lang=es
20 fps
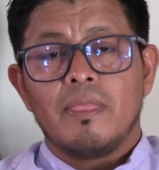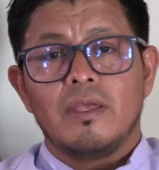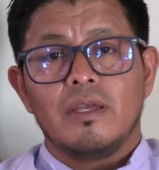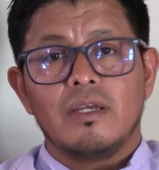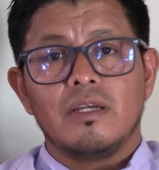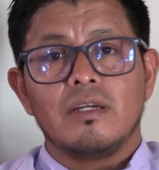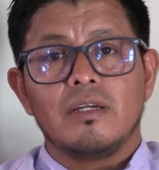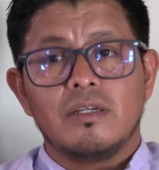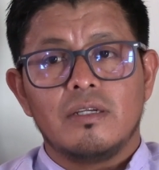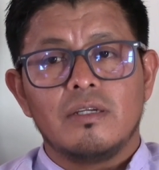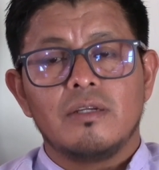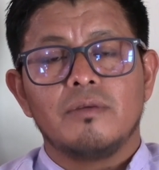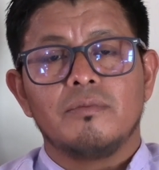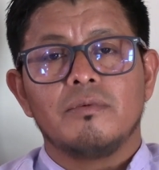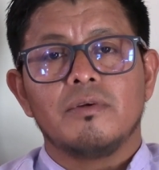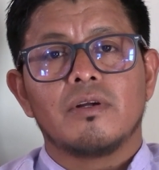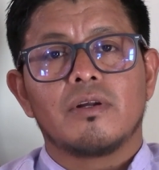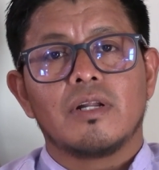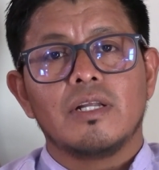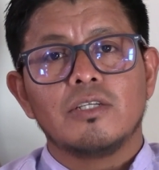
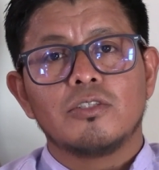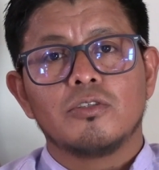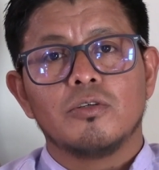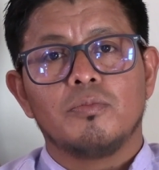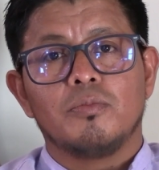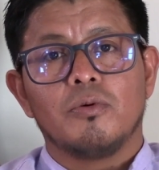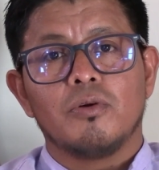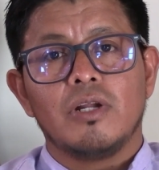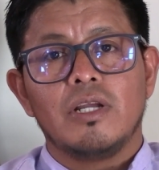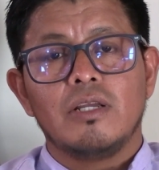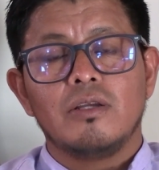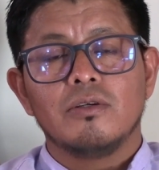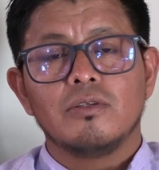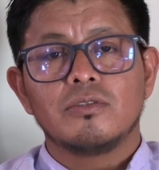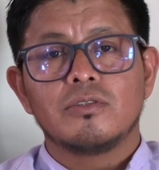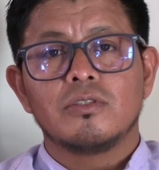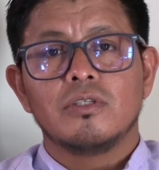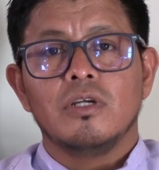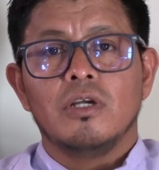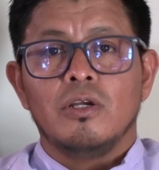Eh, eh, rezo por
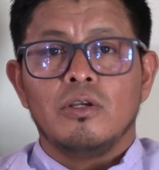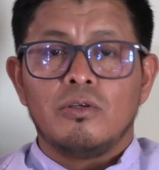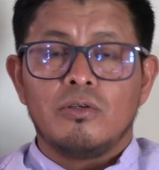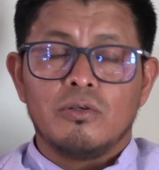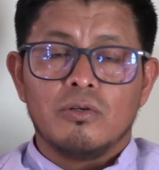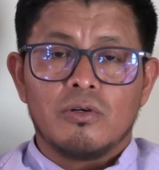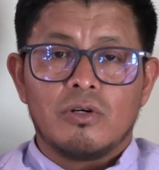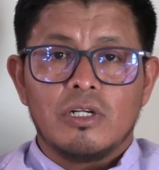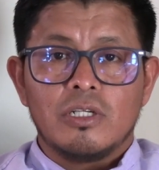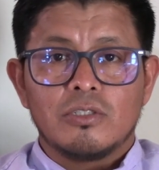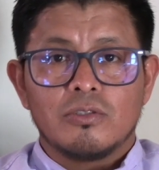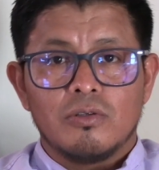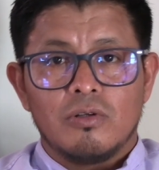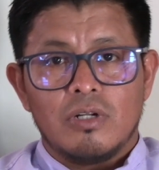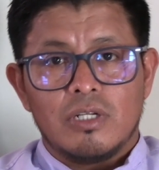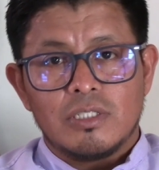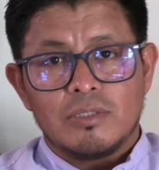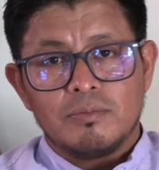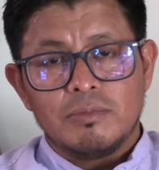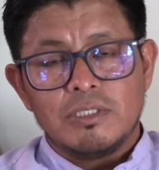ellos, yo rezo
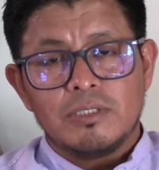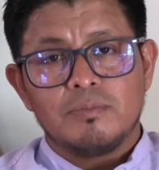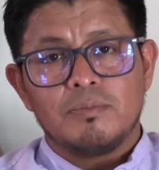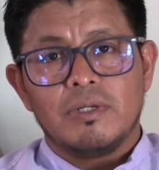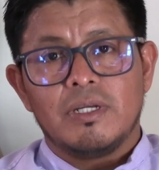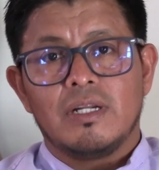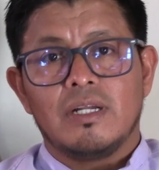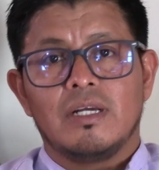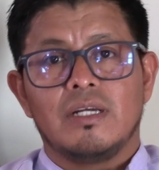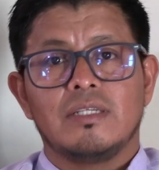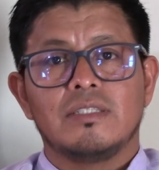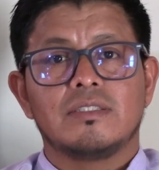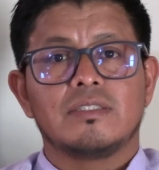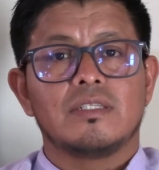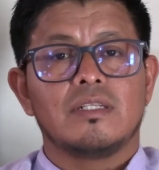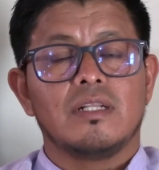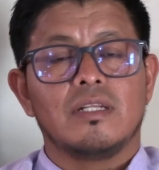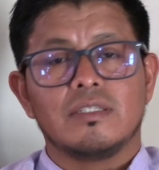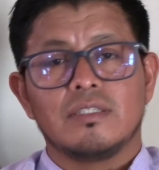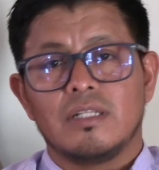las
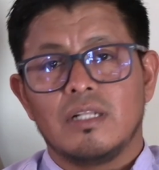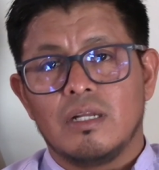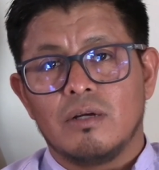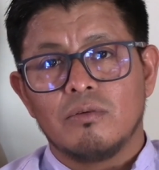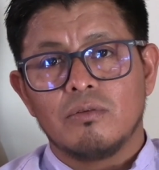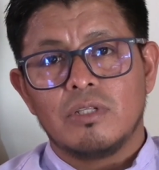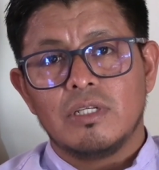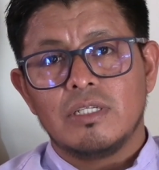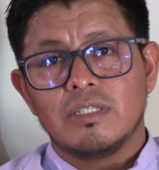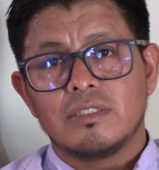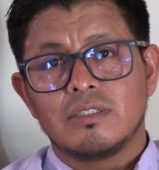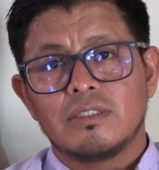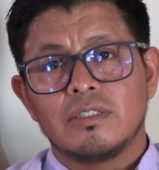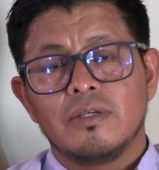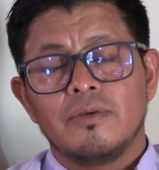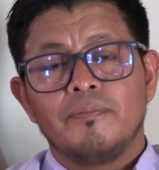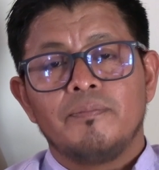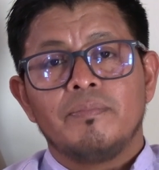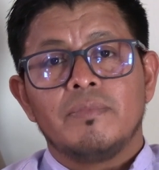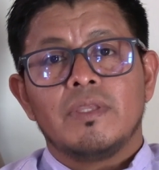vísperas, las laudes,
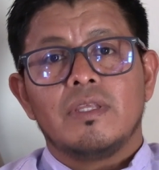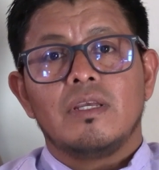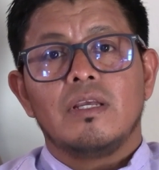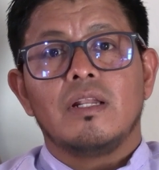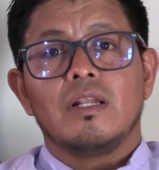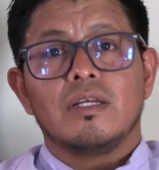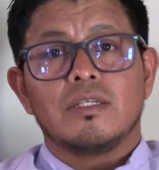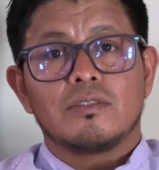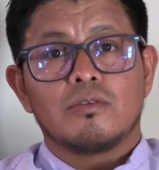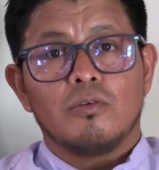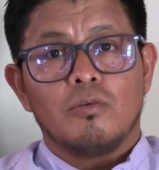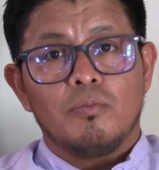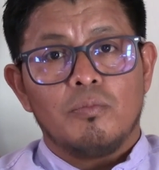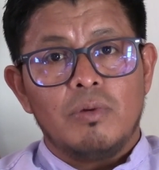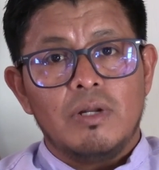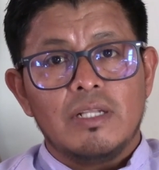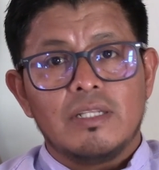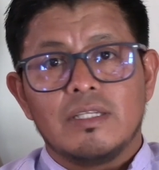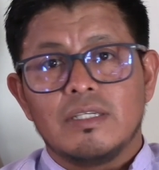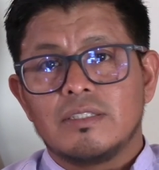y las
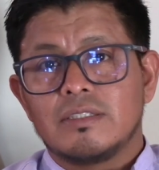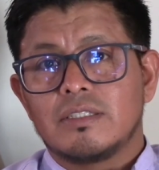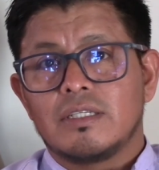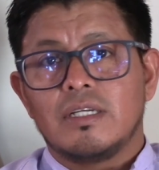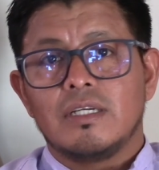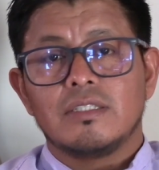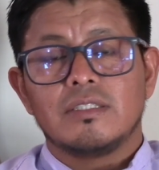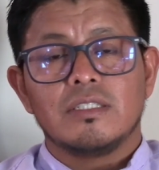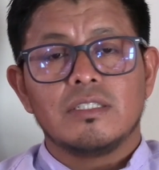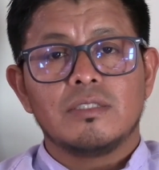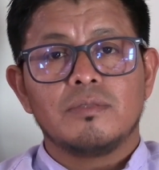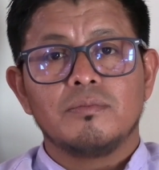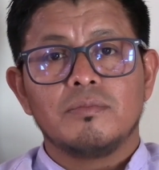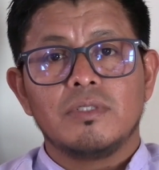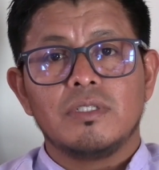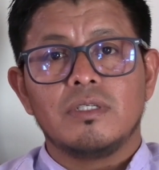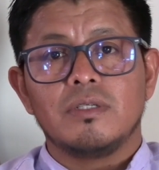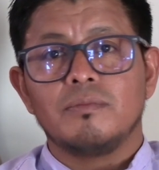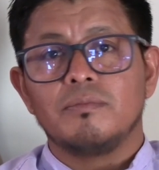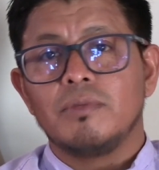completas, que esa es
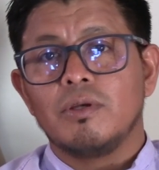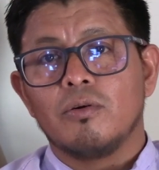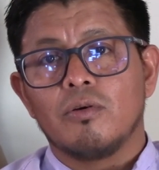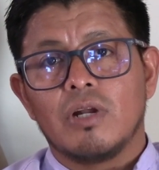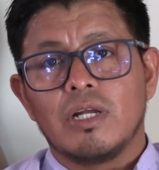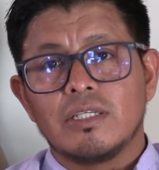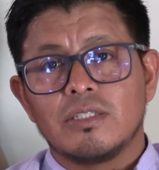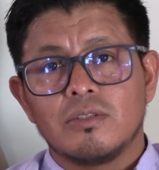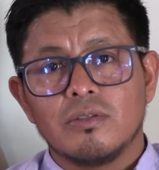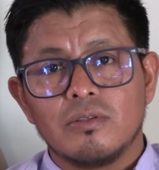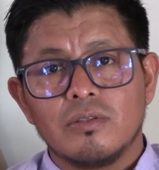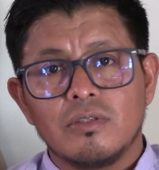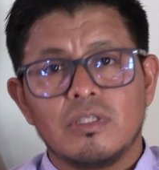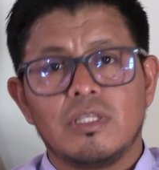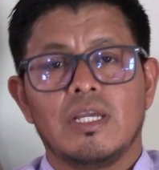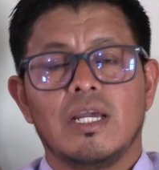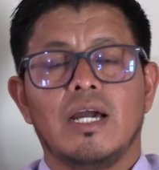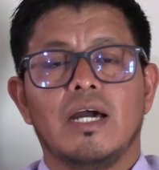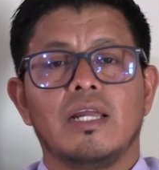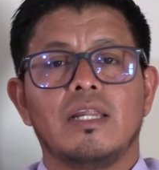mi, mi oración
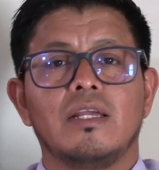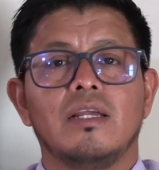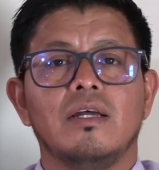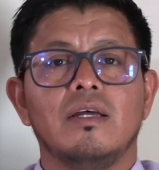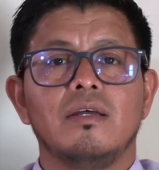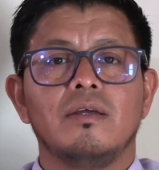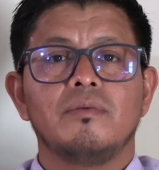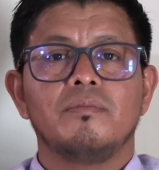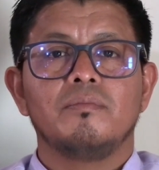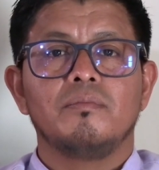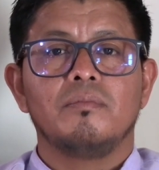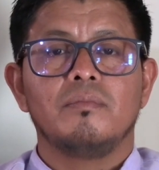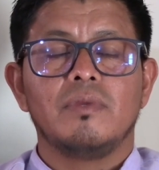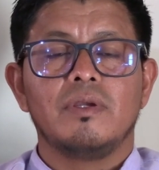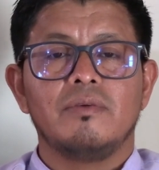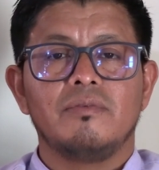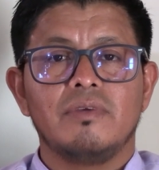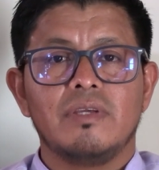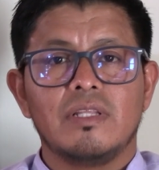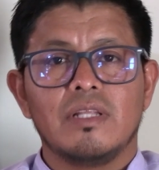diaria,
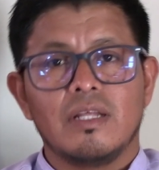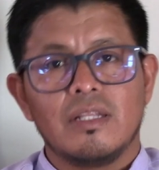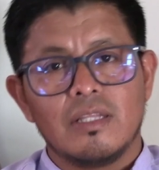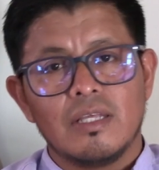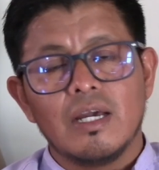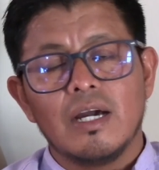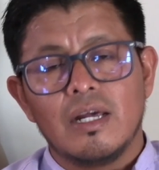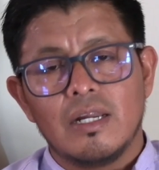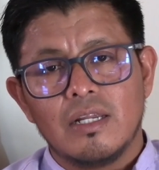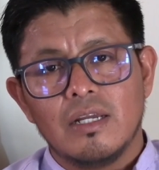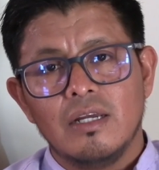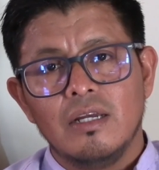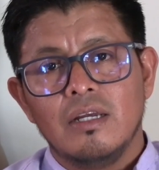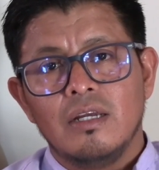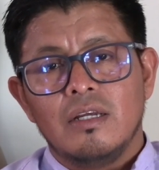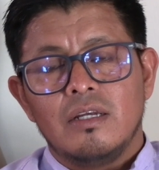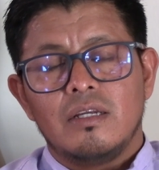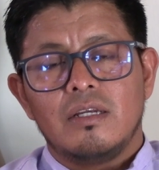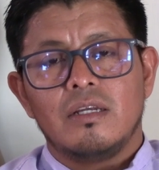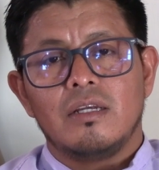mi vida diaria,
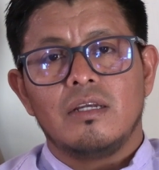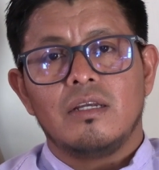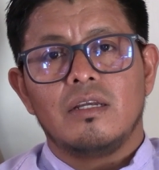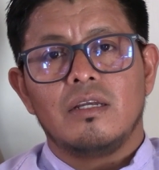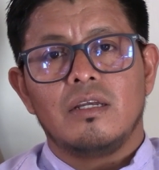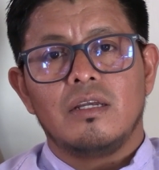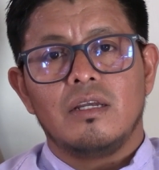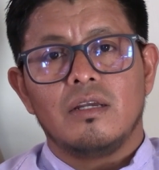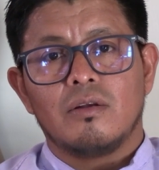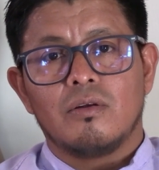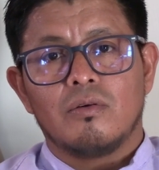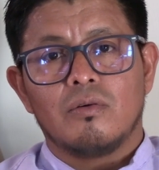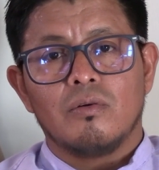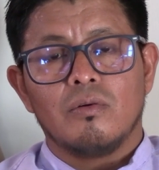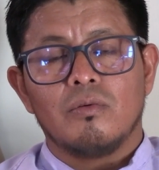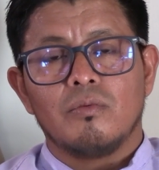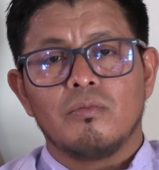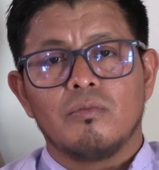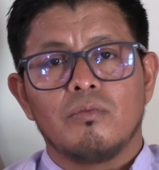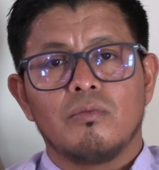eh,
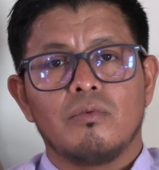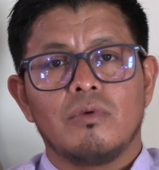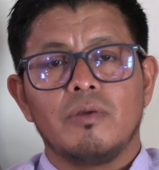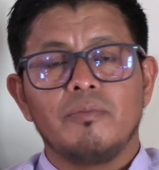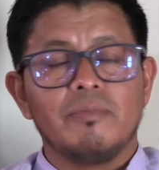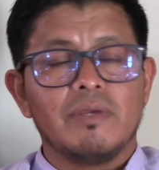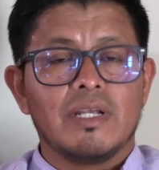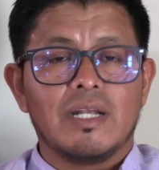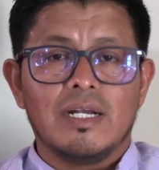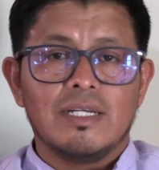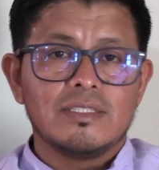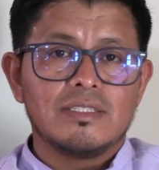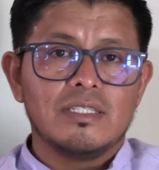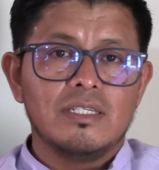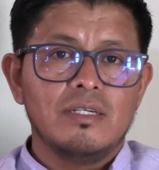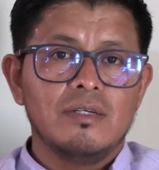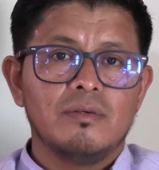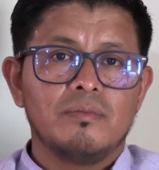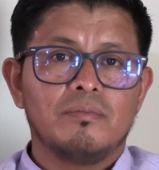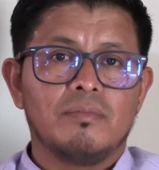con, en mi
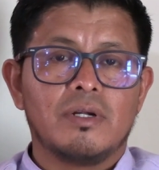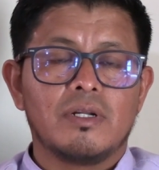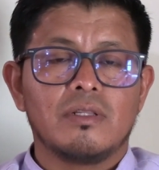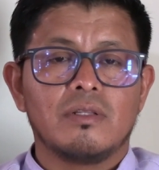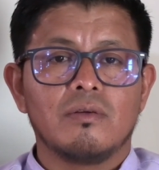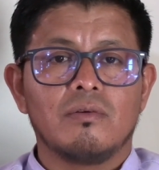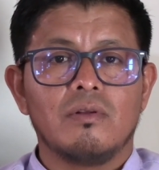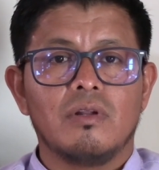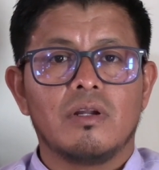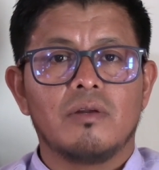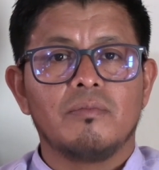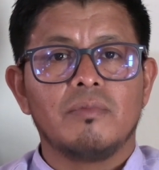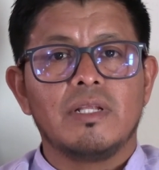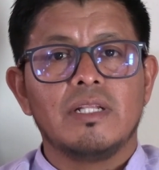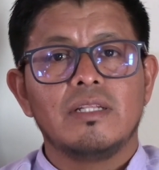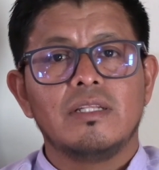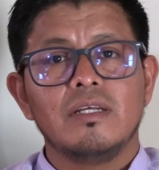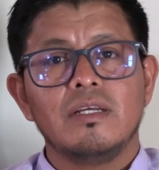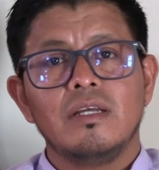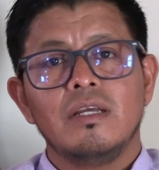casa
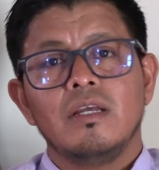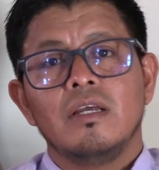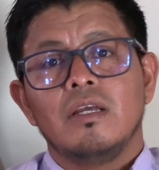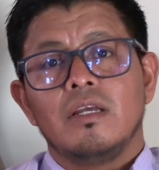particularmente,